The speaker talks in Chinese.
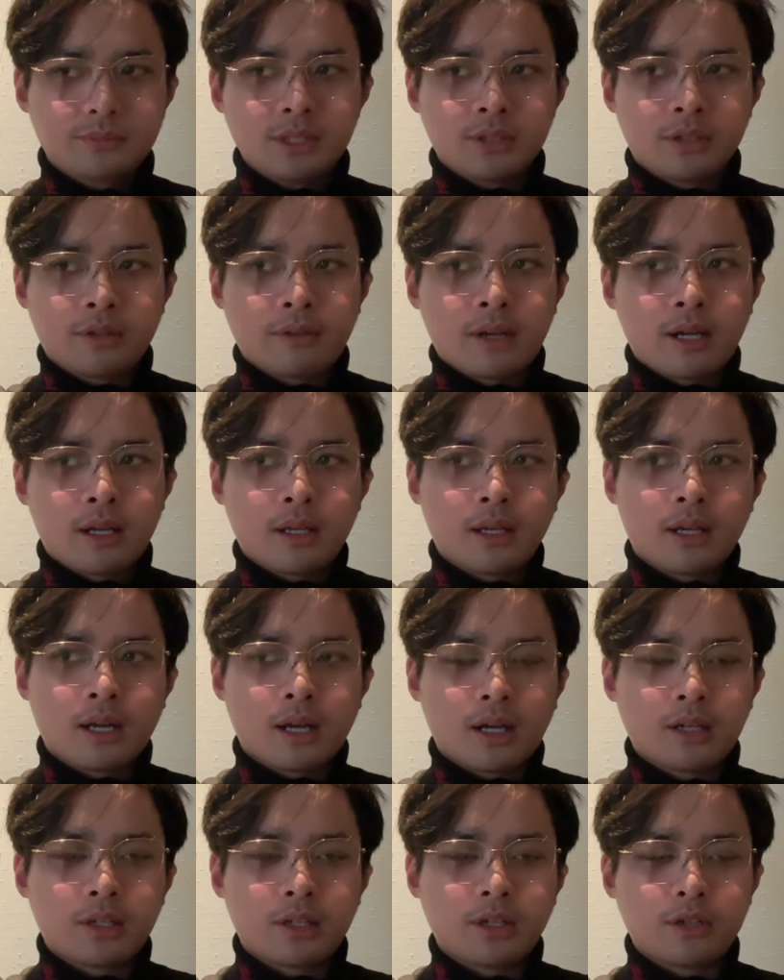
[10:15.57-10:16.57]
对吧？
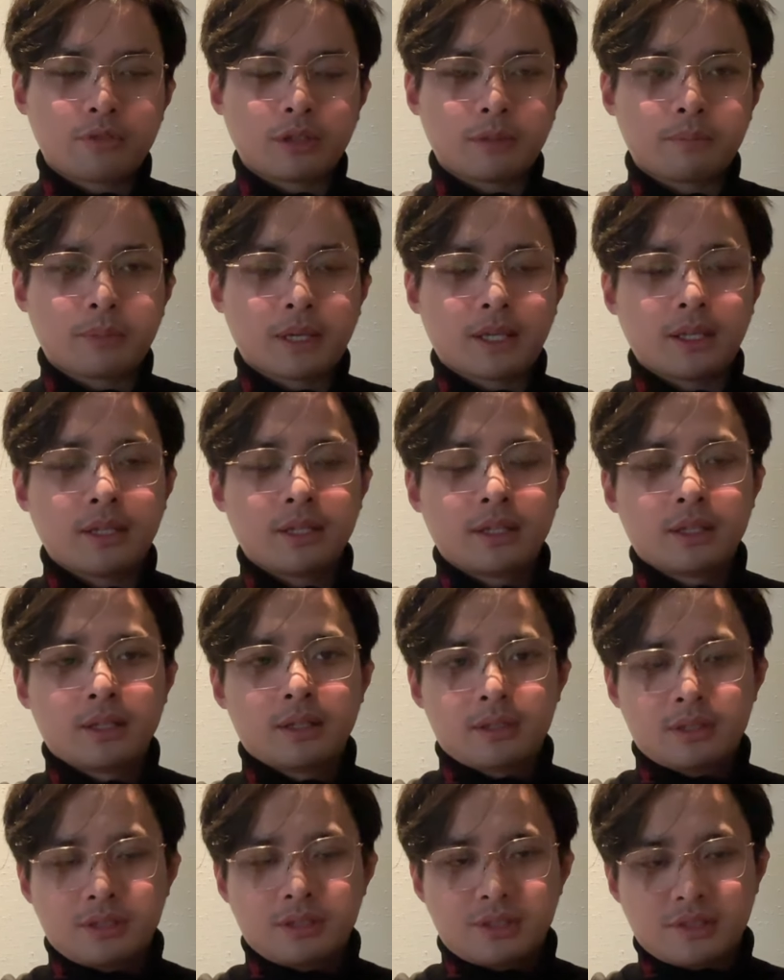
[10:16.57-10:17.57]
啊，贺岁杯
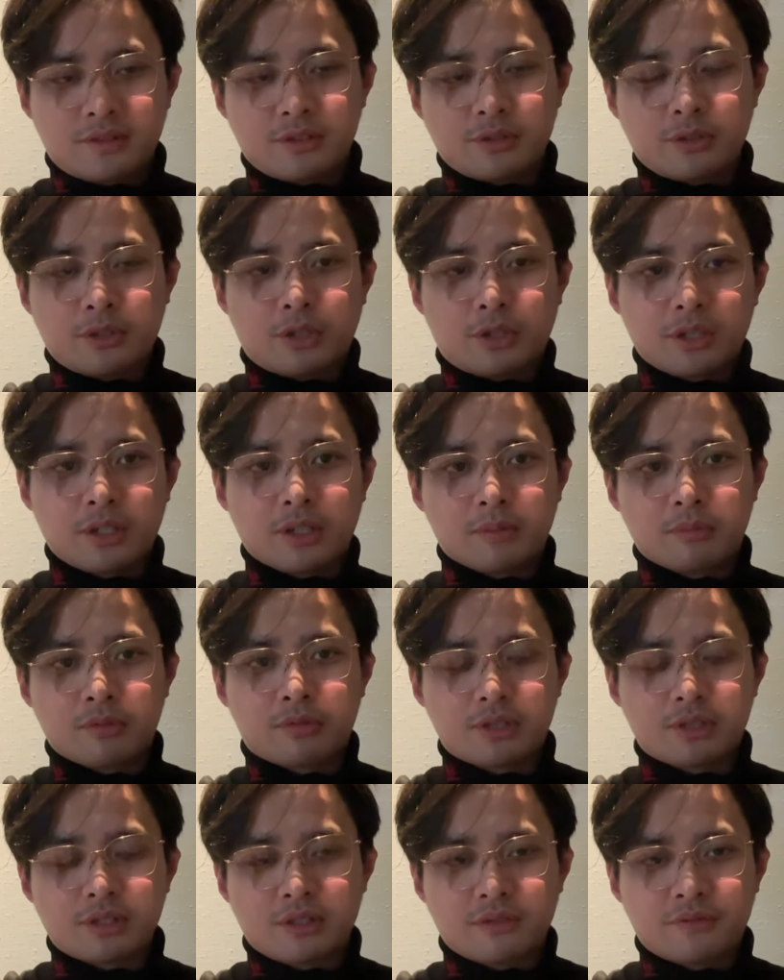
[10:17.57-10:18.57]
这次就搞得很不
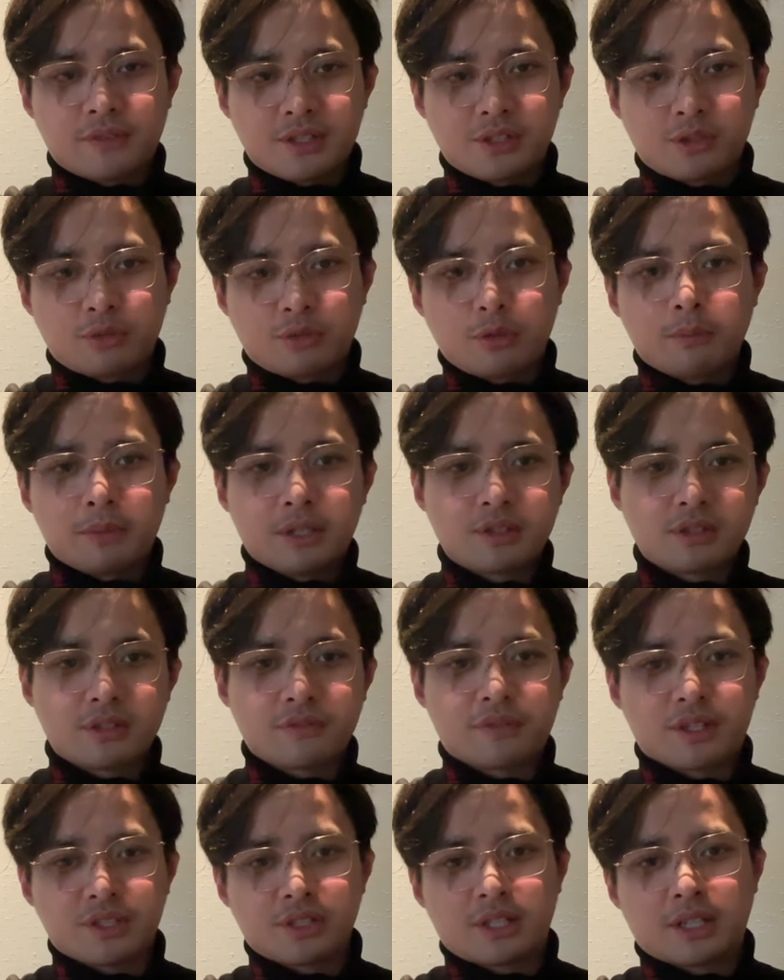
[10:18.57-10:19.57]
错，这个反击对梅西的
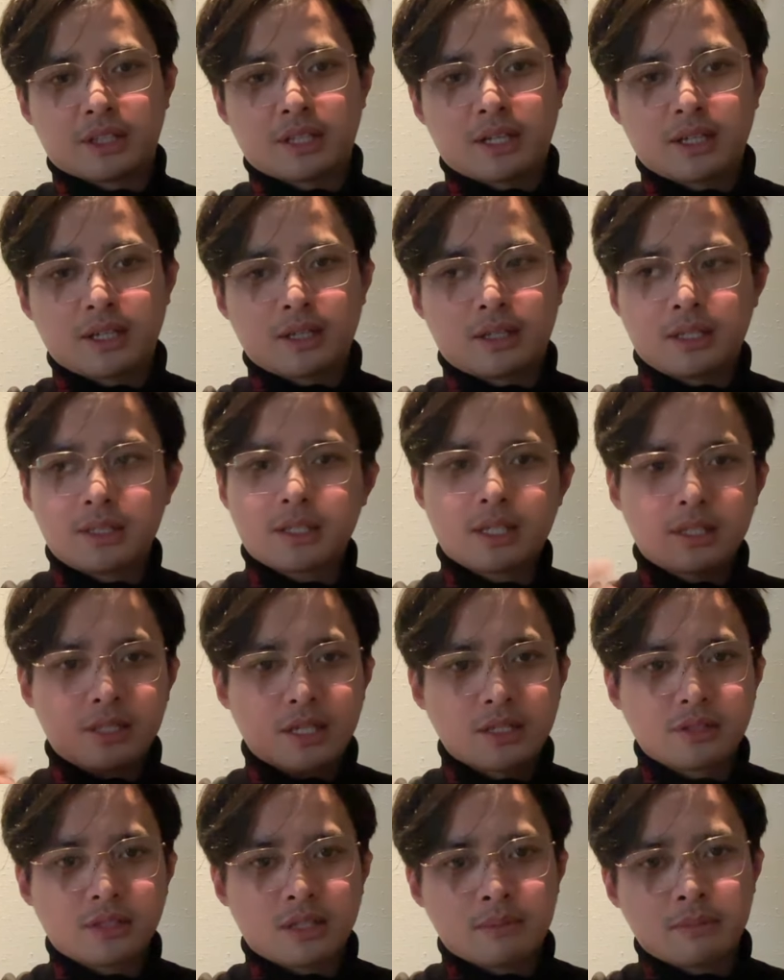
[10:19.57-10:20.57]
反击很大呀，人家
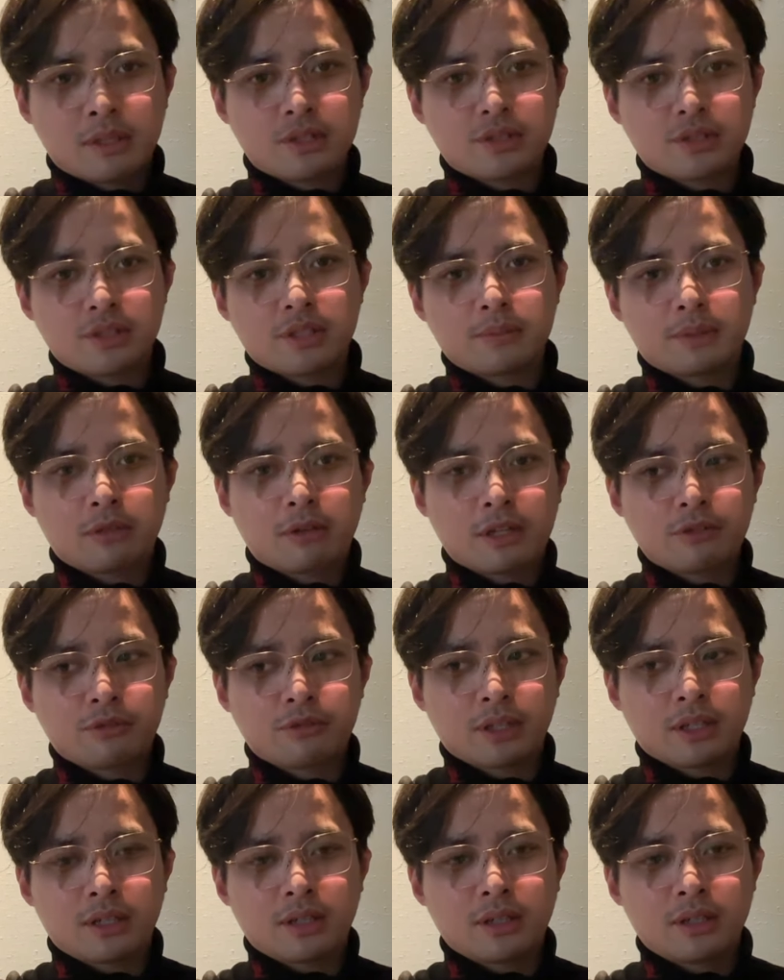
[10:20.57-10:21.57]
也是他妈的世界杯冠
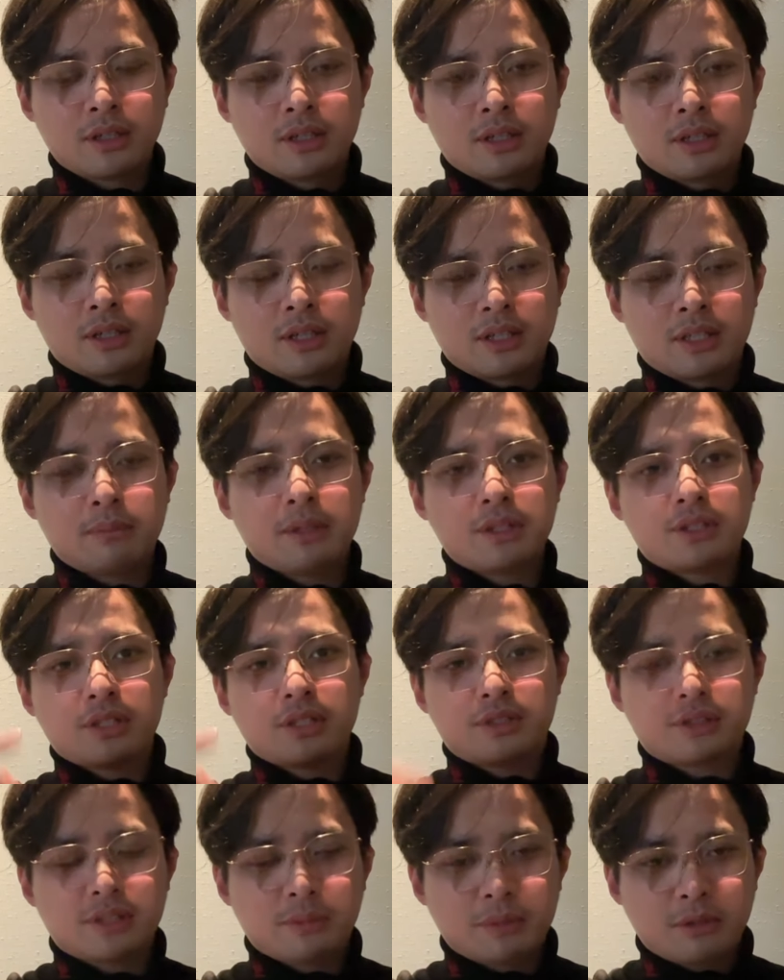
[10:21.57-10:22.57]
军啊啊，你梅西
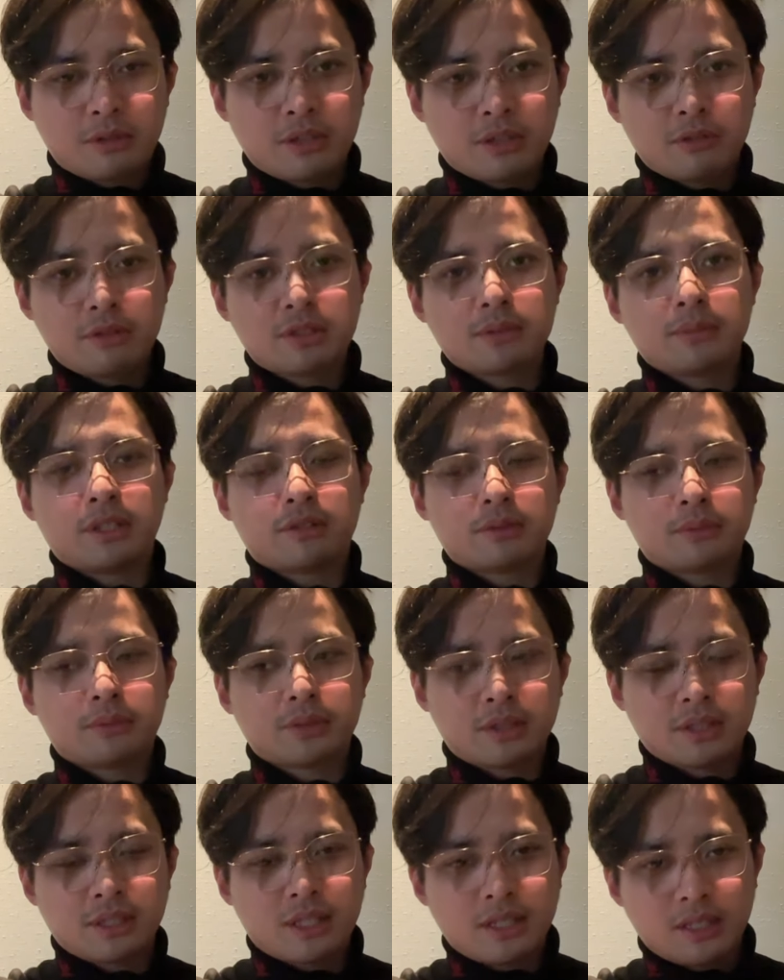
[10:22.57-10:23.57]
世界杯冠军，为什么你做不
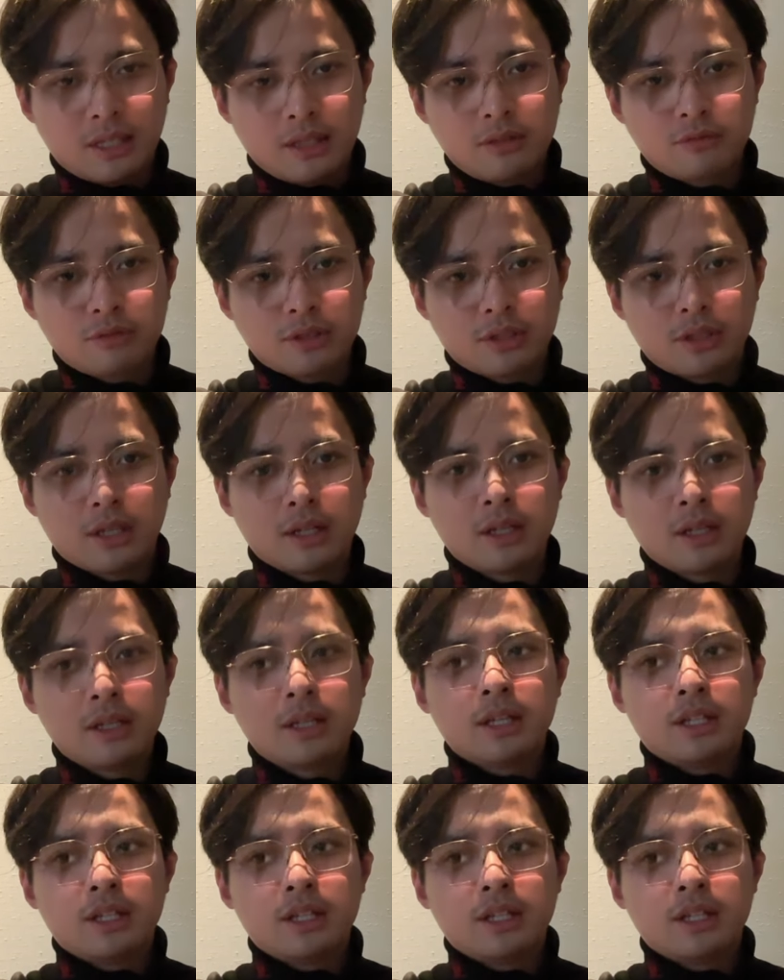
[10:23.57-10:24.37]
到，人家能做到啊？